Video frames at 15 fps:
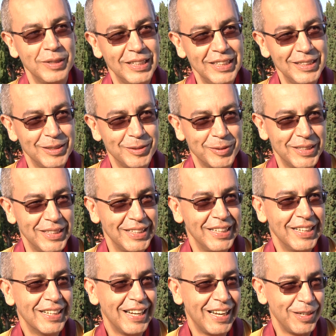lindo que,
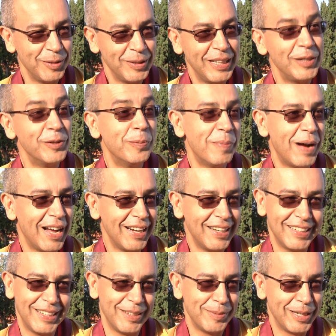claro, tem o mar,
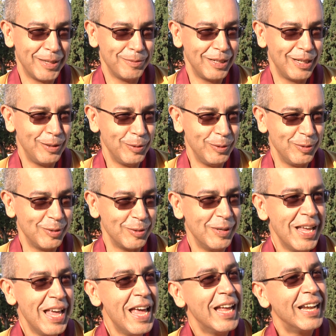que é maravilhoso,
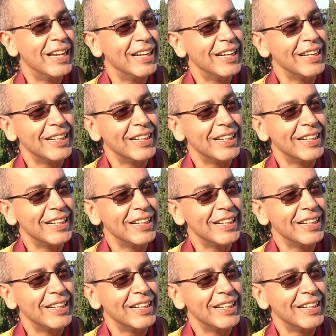né?